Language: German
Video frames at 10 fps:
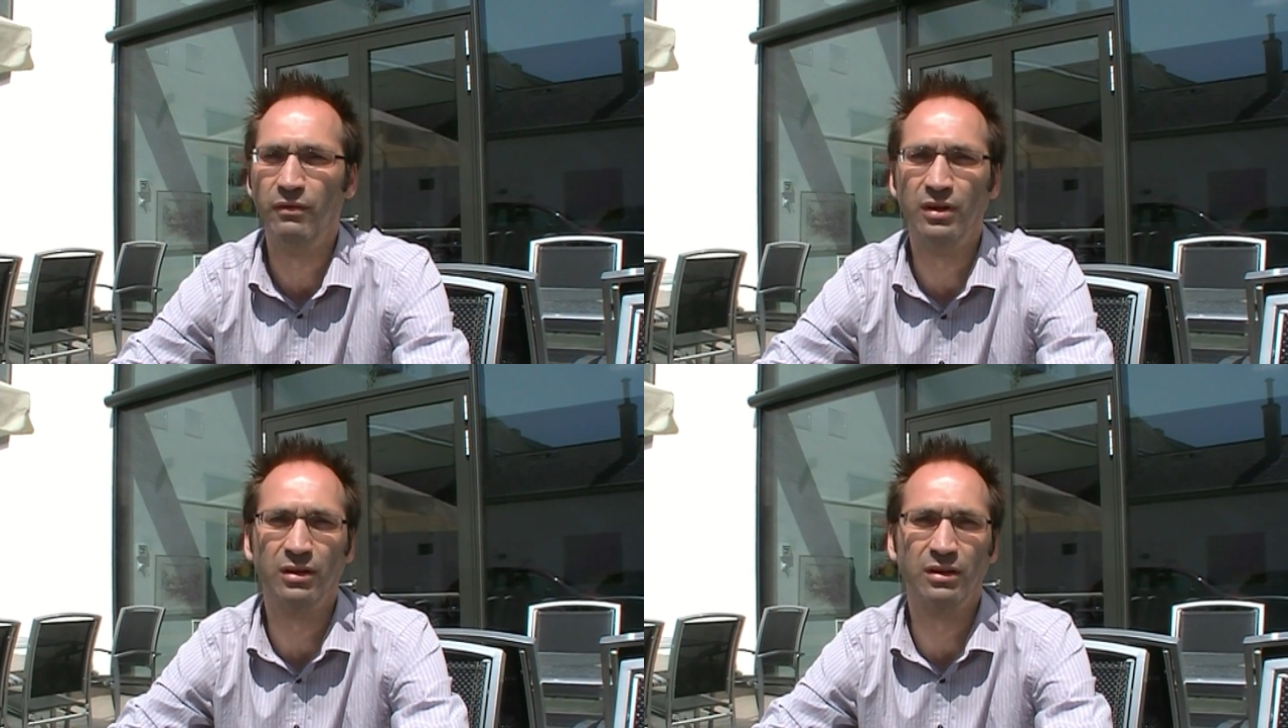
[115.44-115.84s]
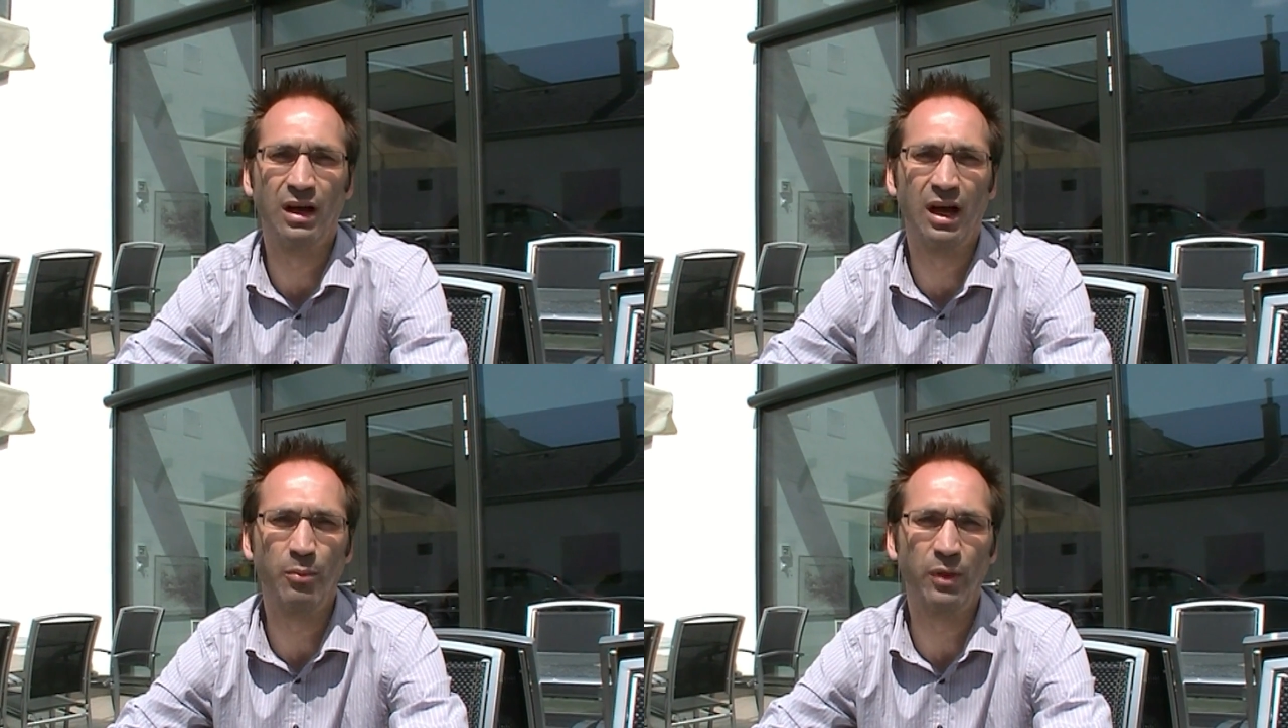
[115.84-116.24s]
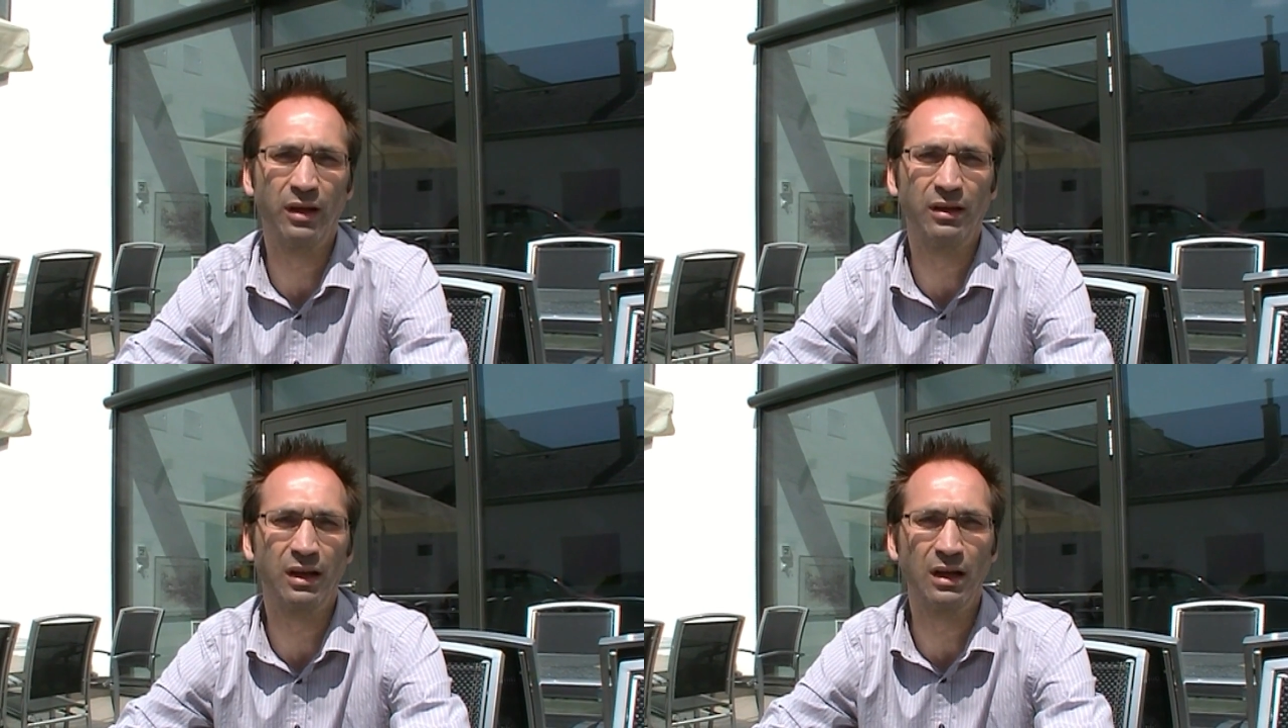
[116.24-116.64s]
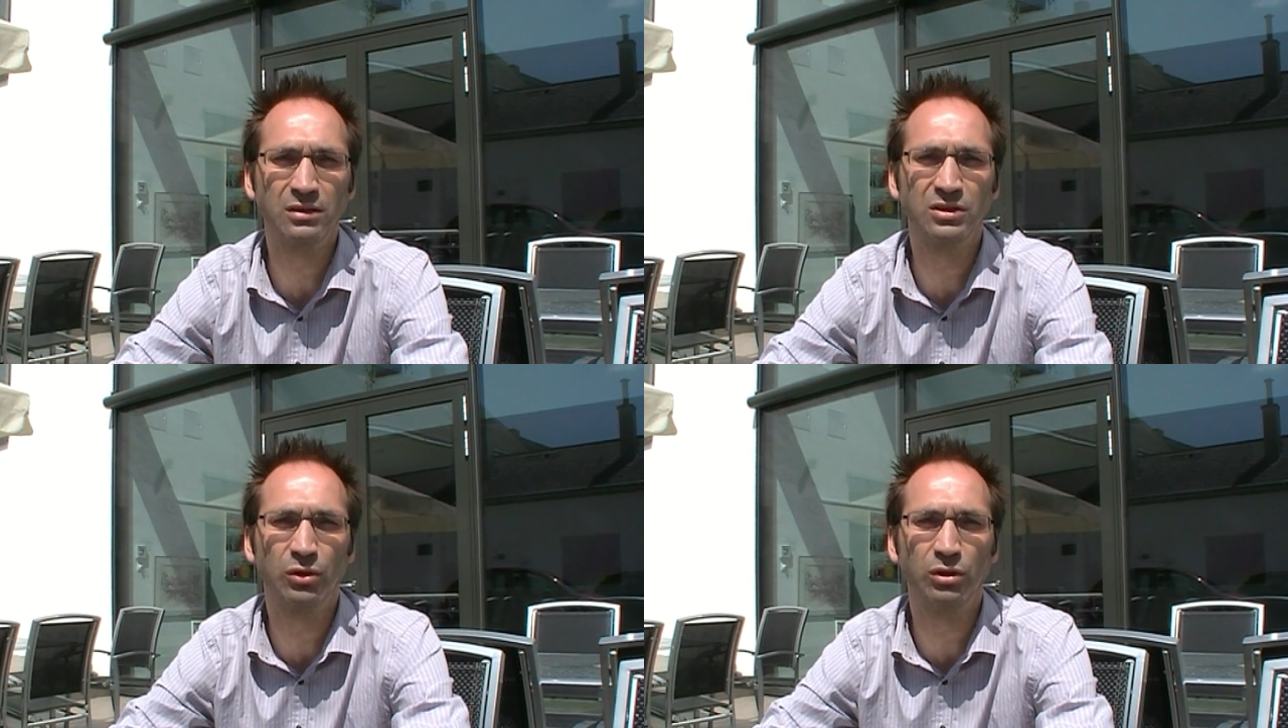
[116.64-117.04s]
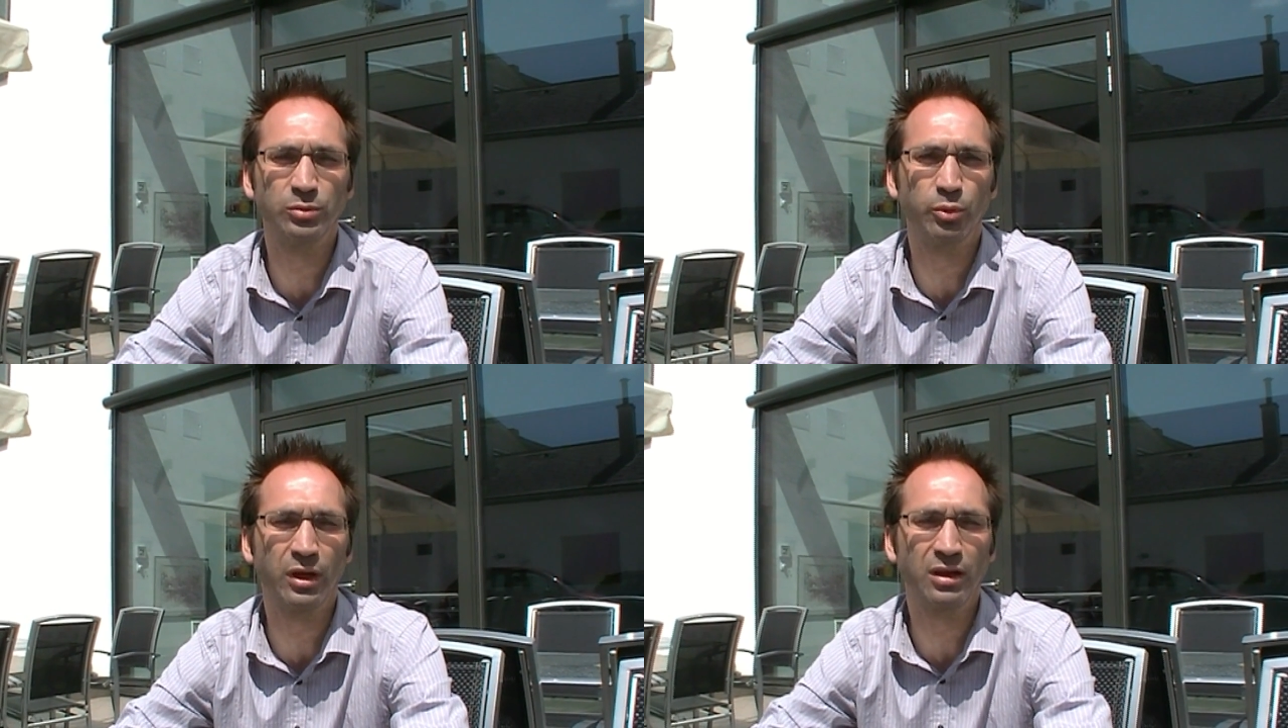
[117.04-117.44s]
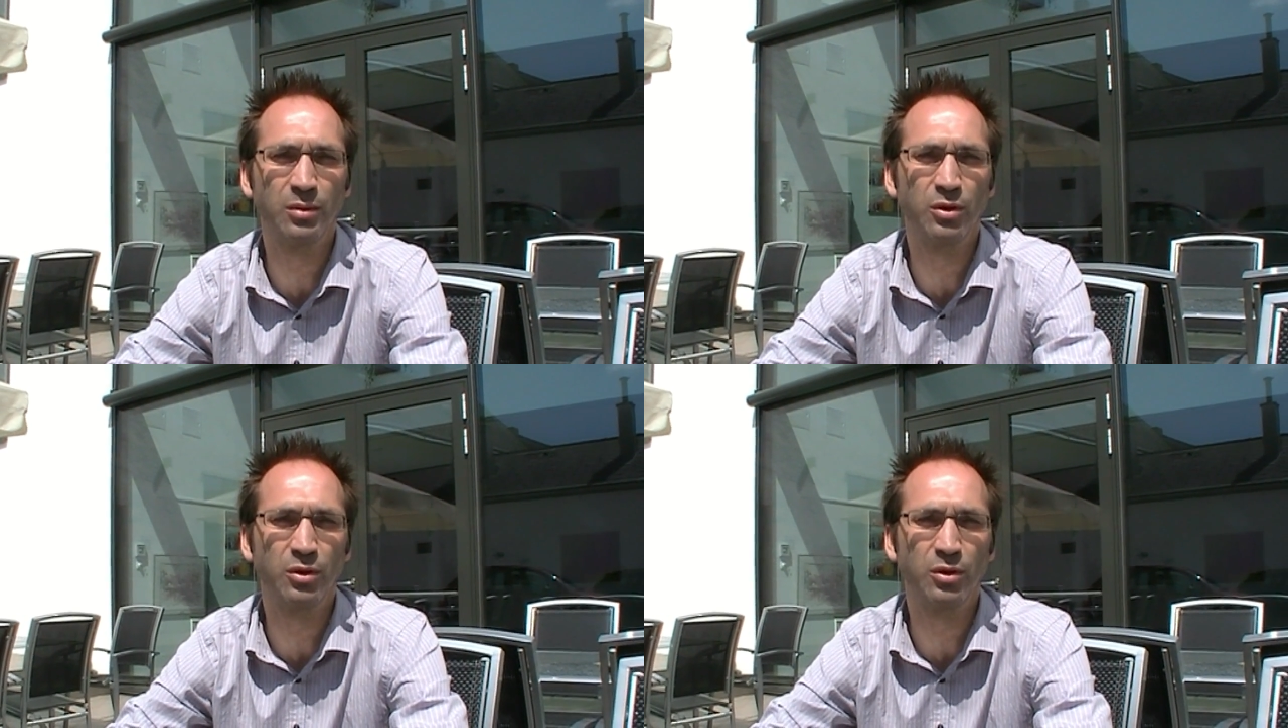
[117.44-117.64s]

Wir haben ein ganz tolles Projekt,